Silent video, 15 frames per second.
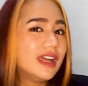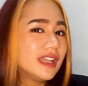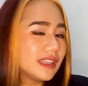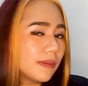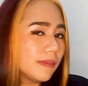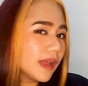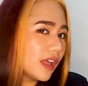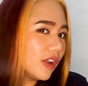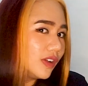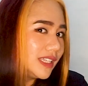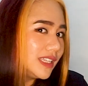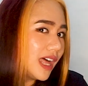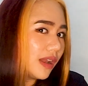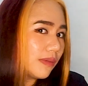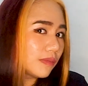tapi kalau di
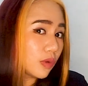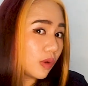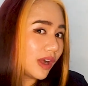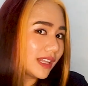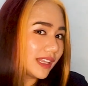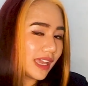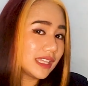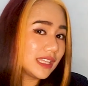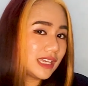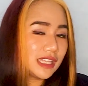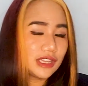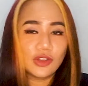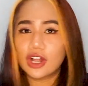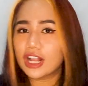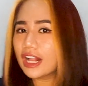dalam ruangan kayak gini
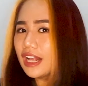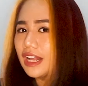indoor